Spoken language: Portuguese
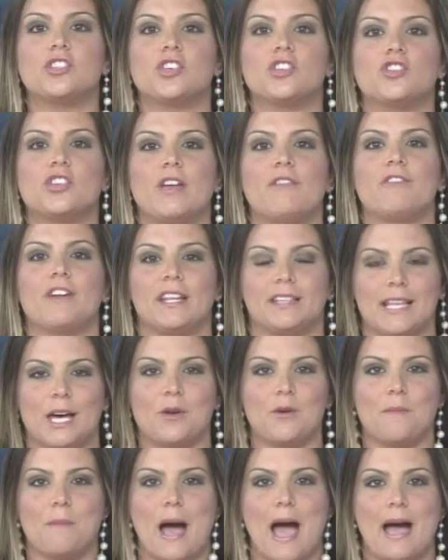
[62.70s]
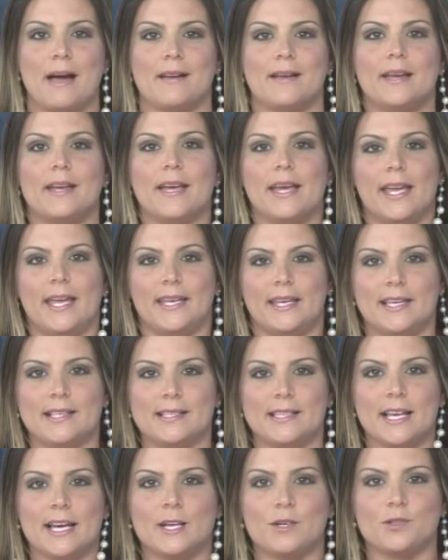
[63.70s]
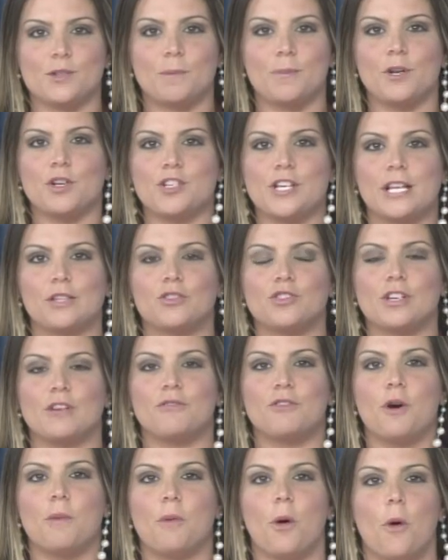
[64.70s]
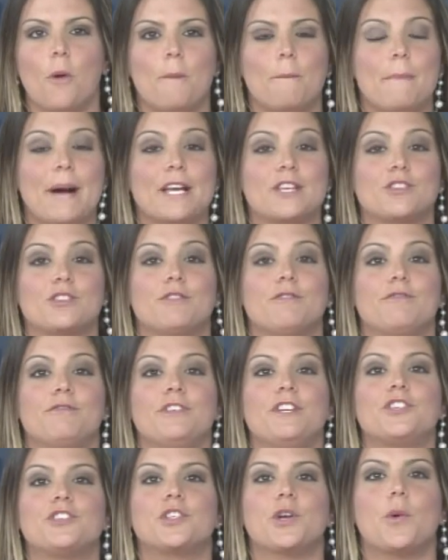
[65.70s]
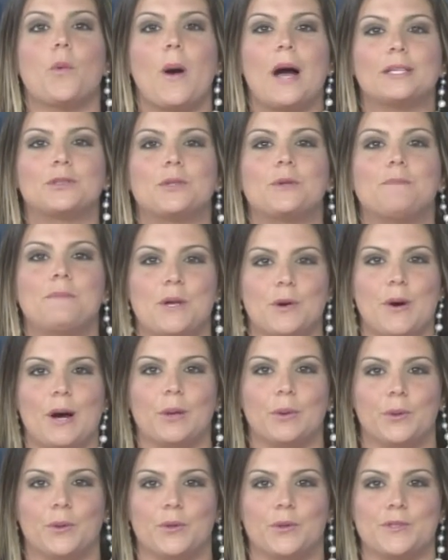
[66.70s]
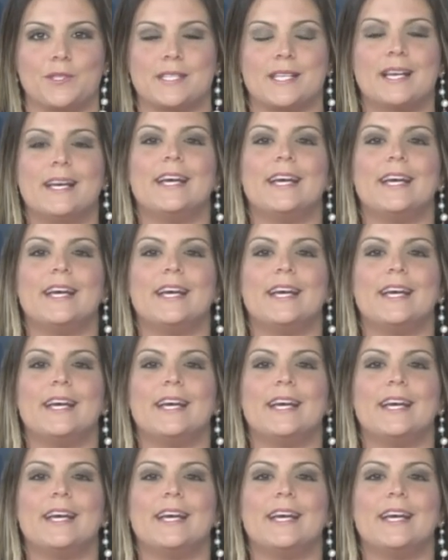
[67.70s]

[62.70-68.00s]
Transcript: de enfrentar o mar. Em 15 anos, o projeto já formou mais de 24 mil alunos.